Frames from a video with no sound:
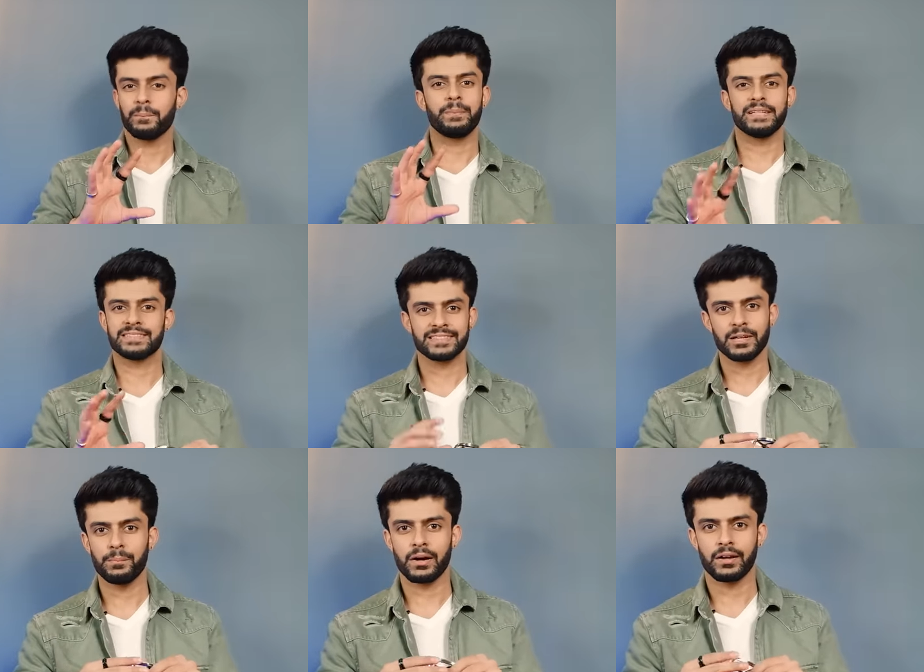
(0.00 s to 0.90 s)
बेसिक
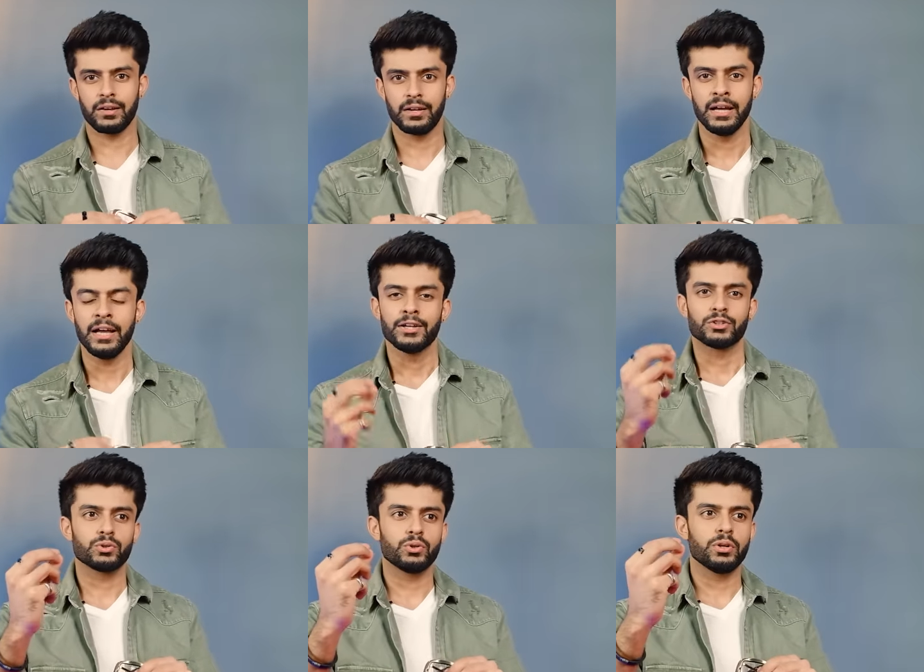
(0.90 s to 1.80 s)
सा बक्कल है
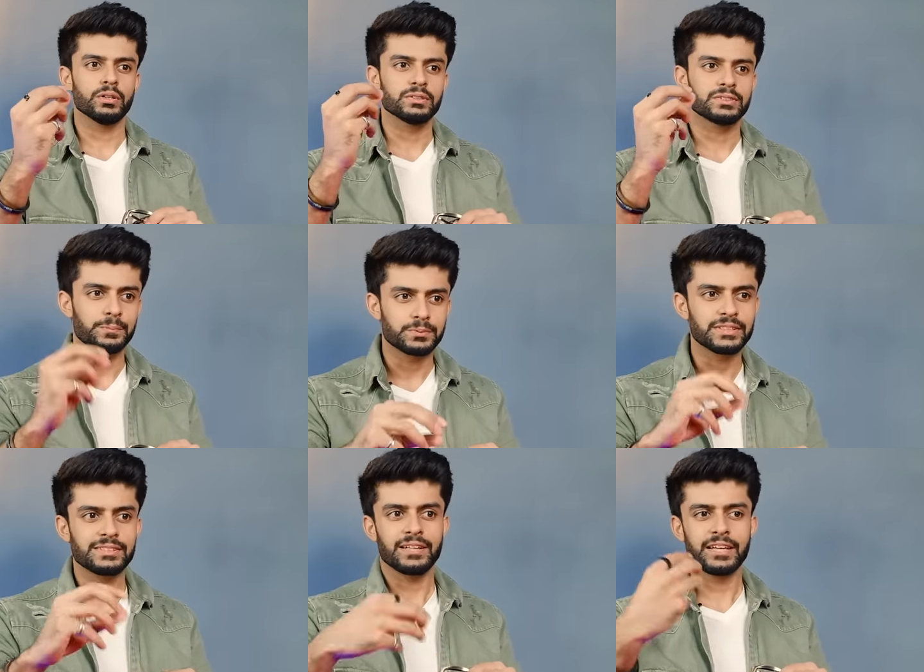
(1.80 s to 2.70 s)
सो so,
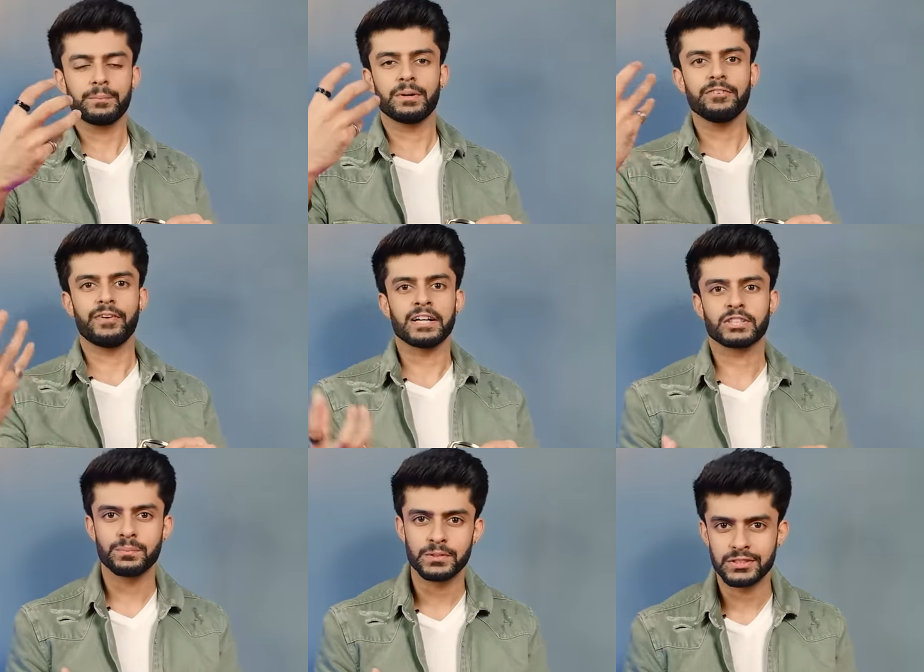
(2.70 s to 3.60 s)
सबसे ज़्यादा एक बड़ी
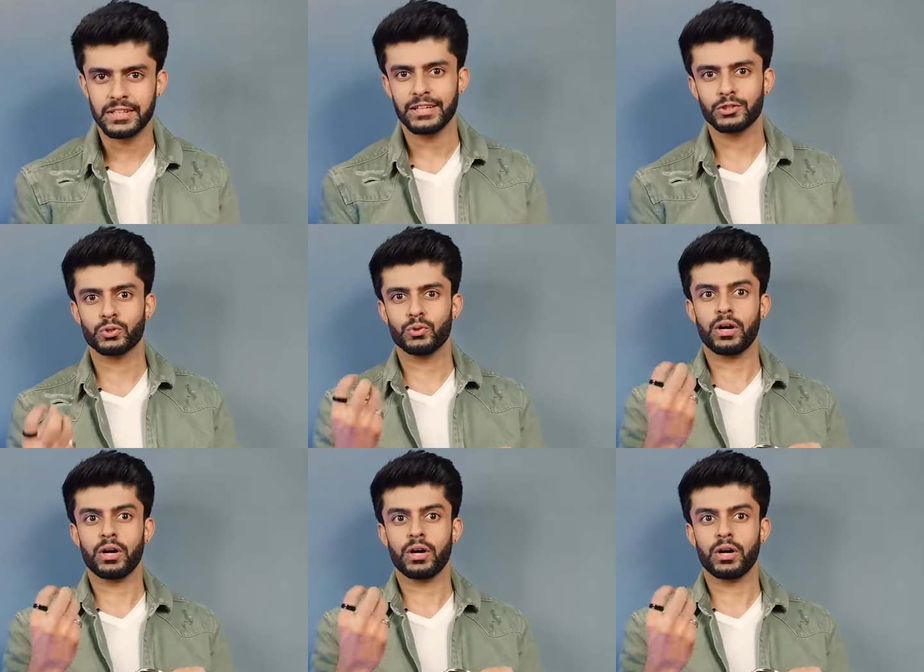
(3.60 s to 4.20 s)
फैशन मिस्टेक जो